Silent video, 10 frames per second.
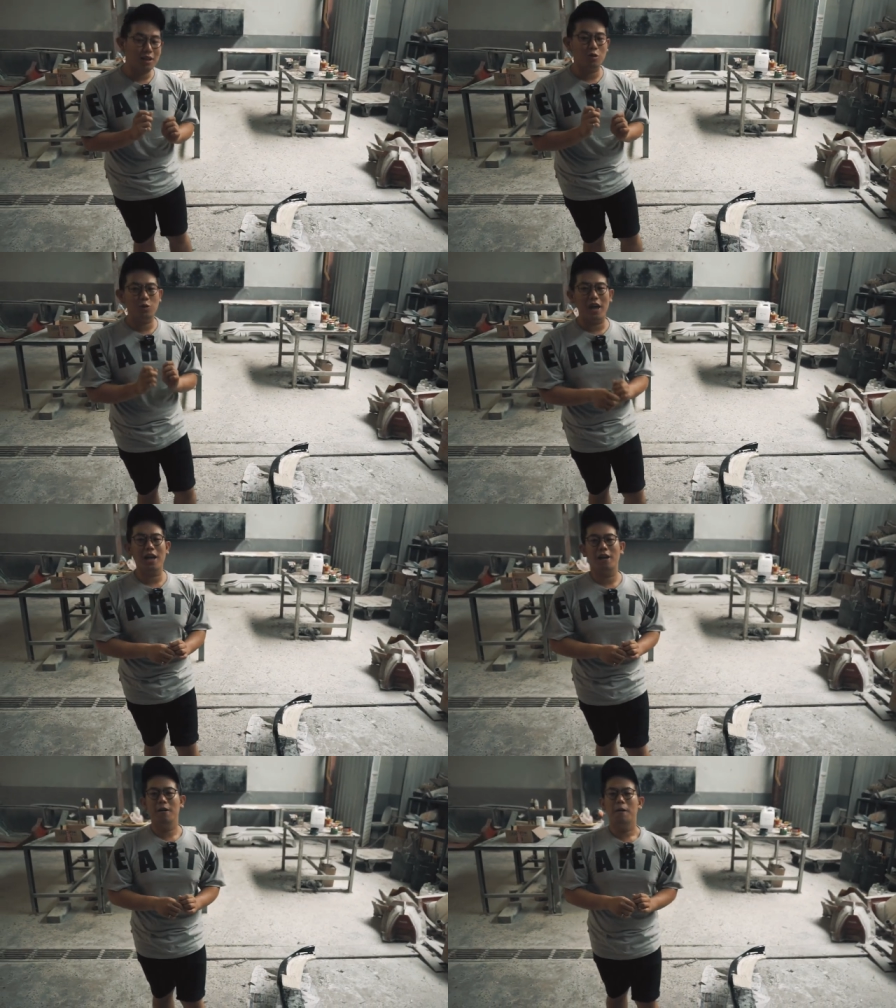
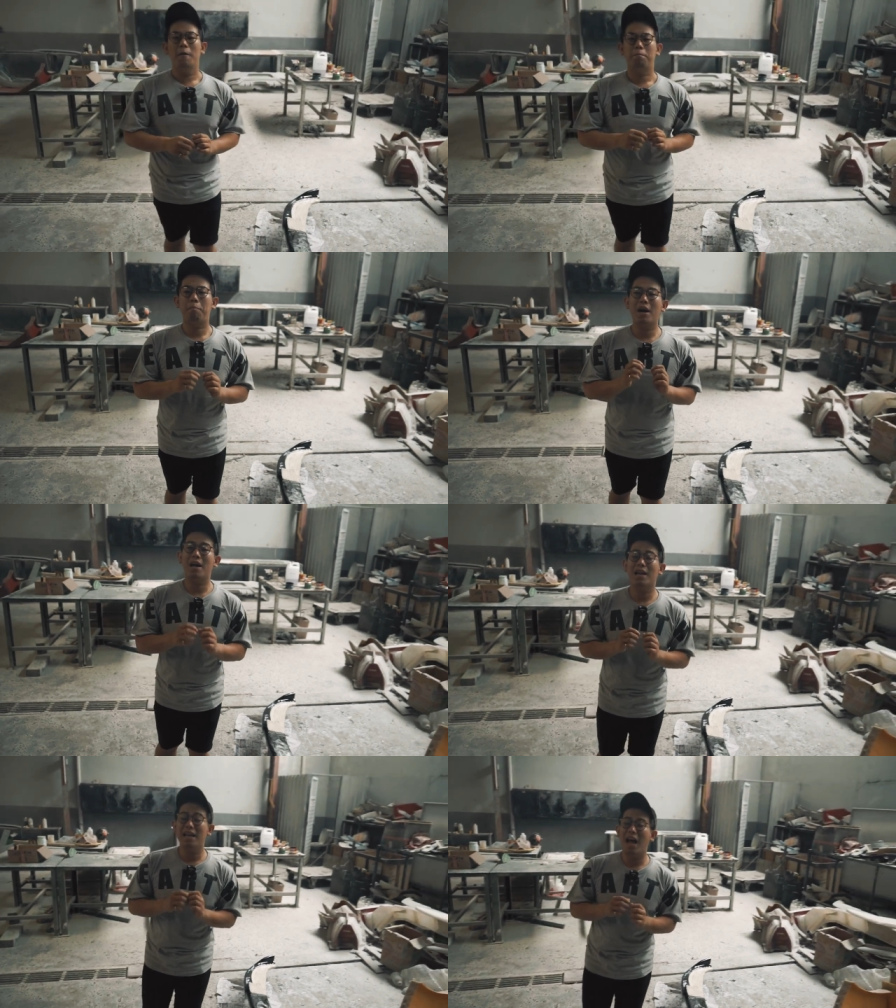tentunya
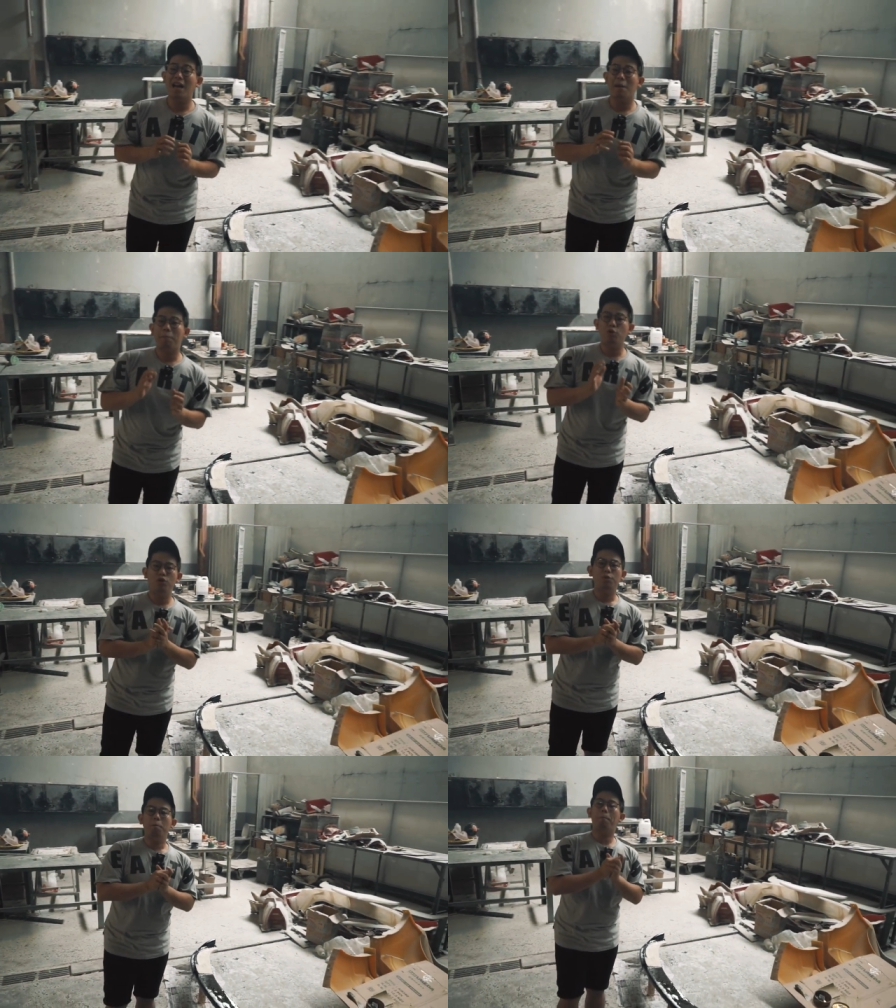pengeringannya pun